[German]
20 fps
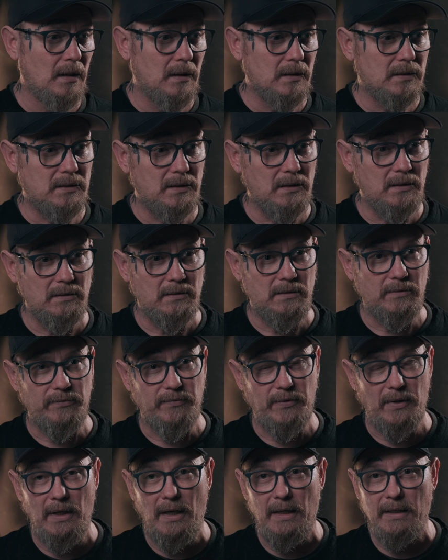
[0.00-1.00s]
sind
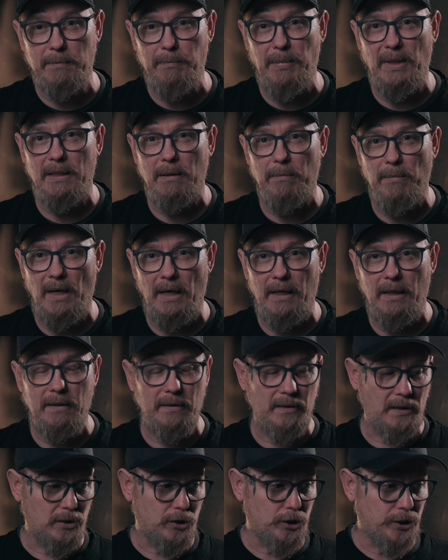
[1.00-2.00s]
vielleicht bei dem einen
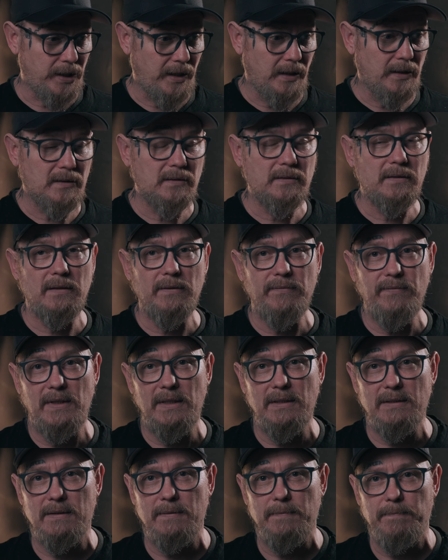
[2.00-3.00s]
erschreckend
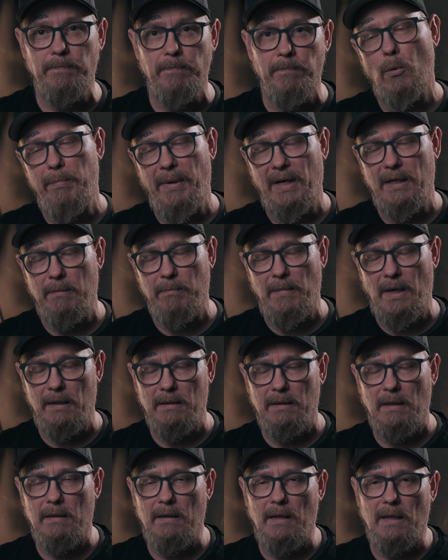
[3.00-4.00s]
gewesen und bei dem
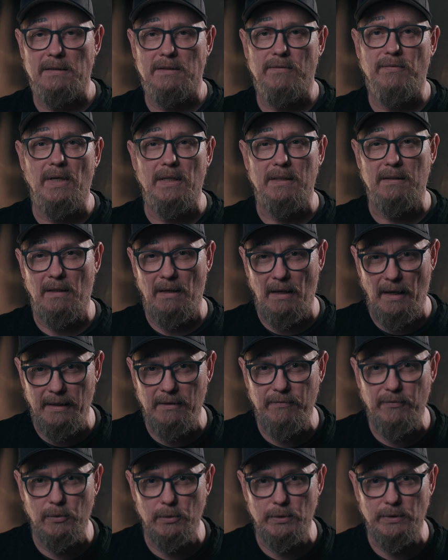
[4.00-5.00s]
anderen hat es vielleicht
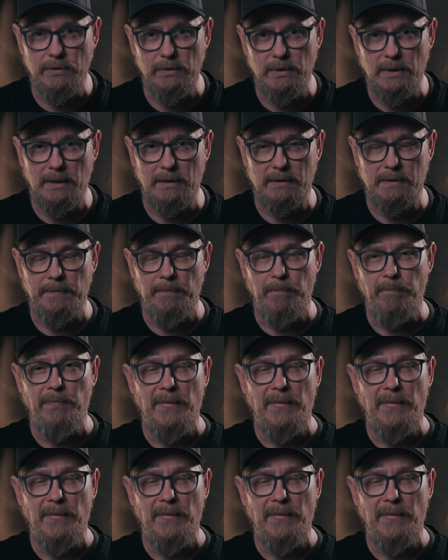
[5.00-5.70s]
gleich funktioniert.